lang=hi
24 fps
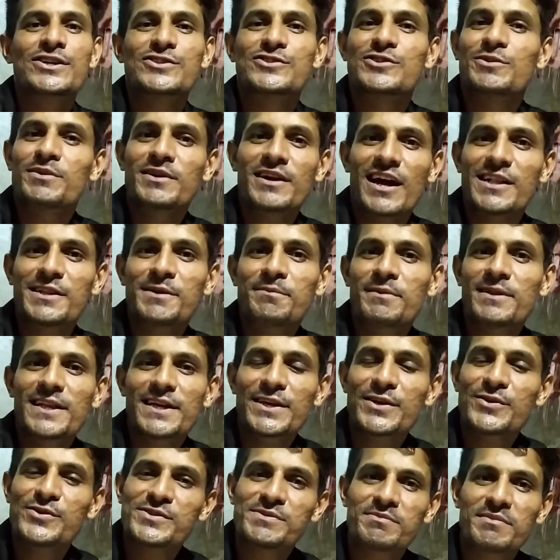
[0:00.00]
जो भी गाड़ी
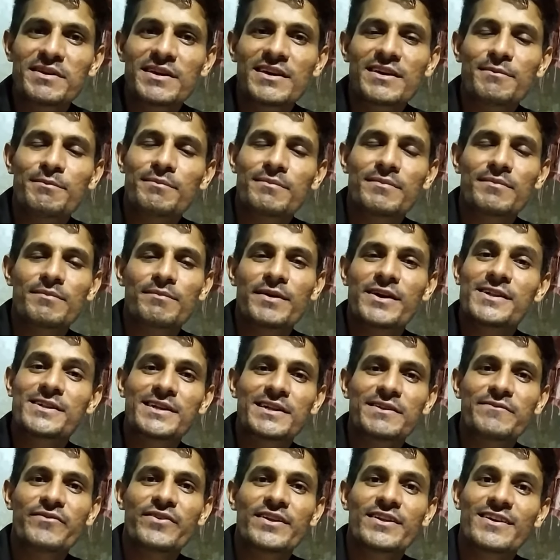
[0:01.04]
मिलेगी उसमें बैठ
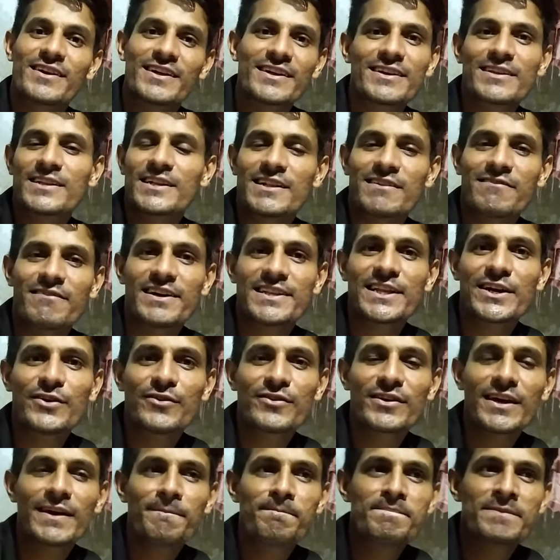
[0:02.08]
कर फिर घर के लिए रवाना
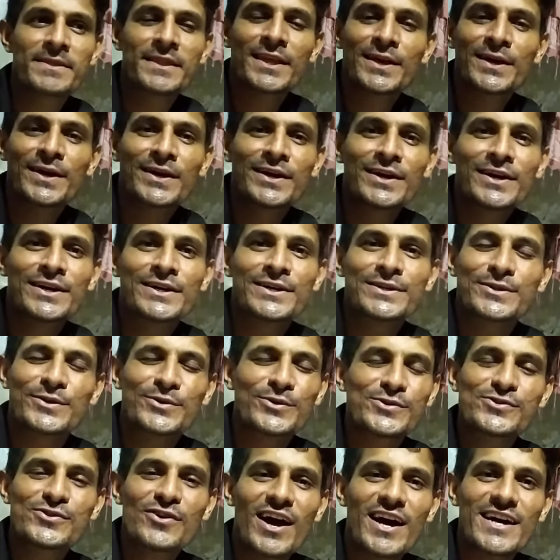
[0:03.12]
होंगे तो
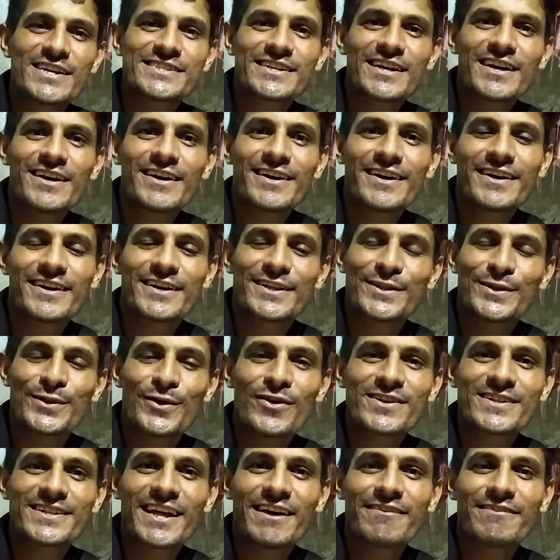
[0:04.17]
दोस्तों आज का
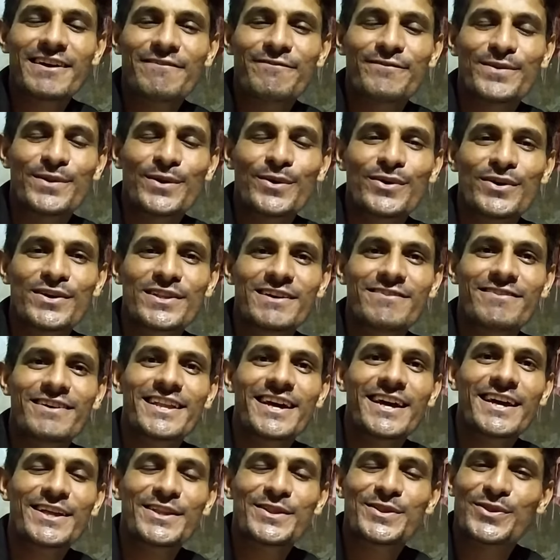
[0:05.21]
लॉन्ग ड्राइव का ब्लॉग होने
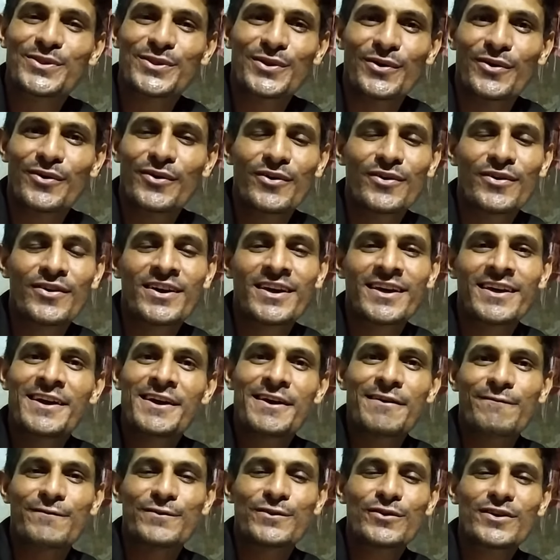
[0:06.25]
वाला है तो
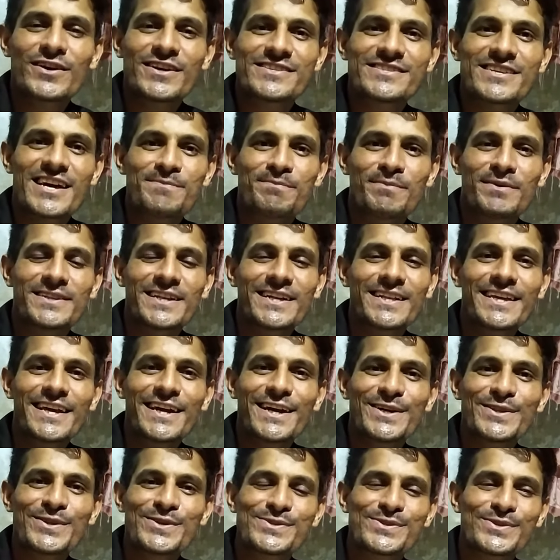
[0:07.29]
ब्लॉग के साथ बने
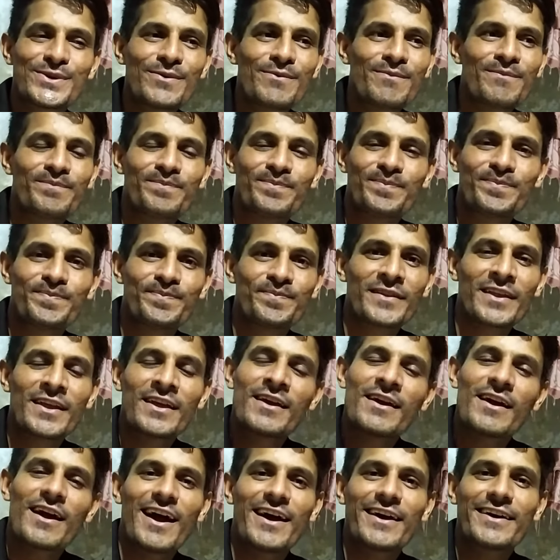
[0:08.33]
रहिएगा दोस्तों
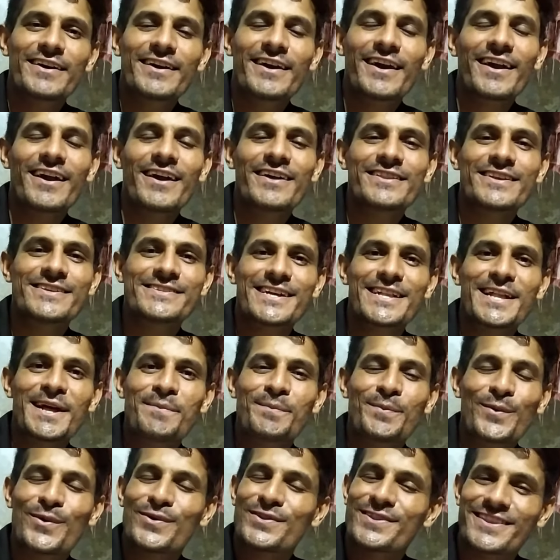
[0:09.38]
आएगा का नज़ारा
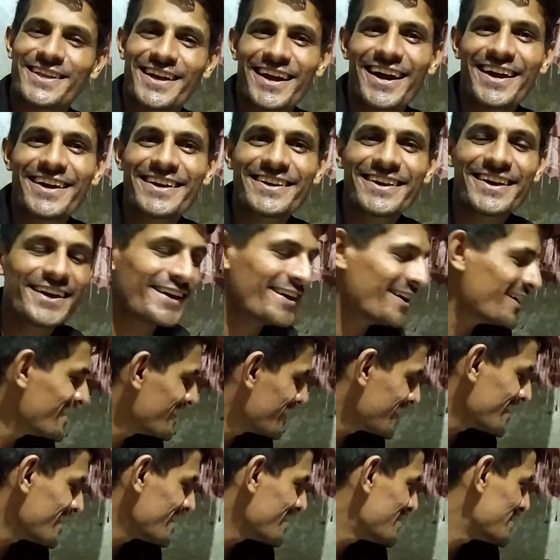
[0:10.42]
आपको दिखाएंगे
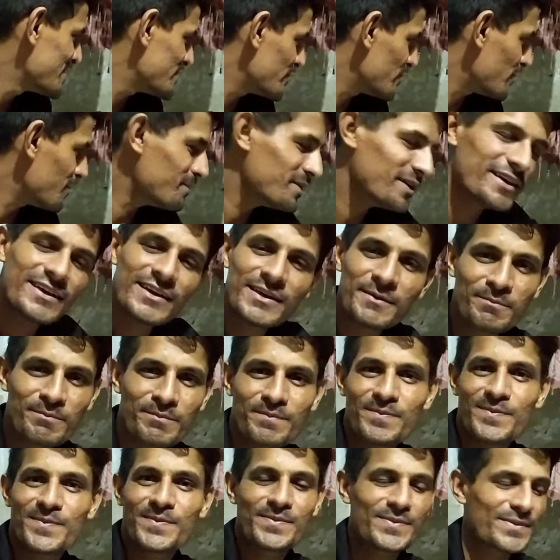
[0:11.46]
तो अभी
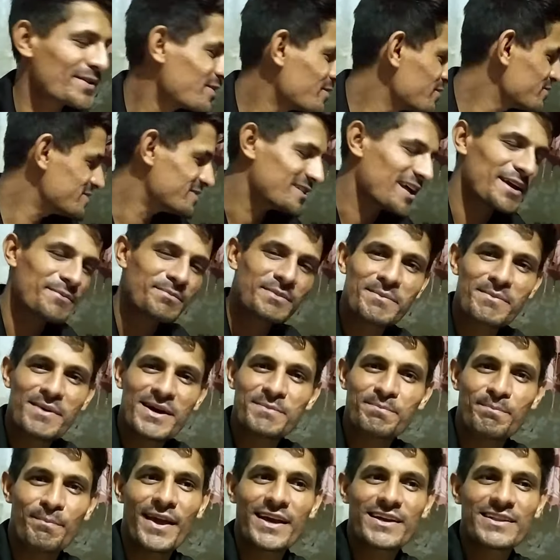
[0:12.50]
कुछ टाइम के
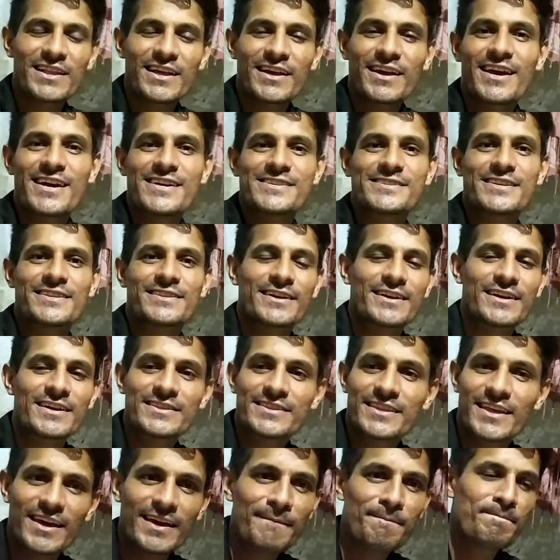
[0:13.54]
बाद बैग लेके यहाँ से
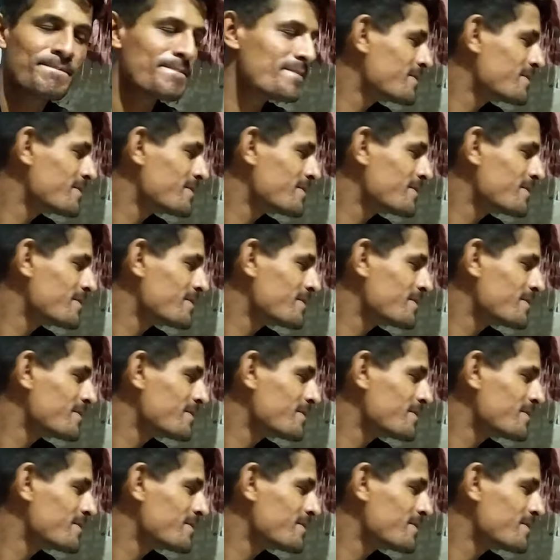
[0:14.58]
निकलते हैं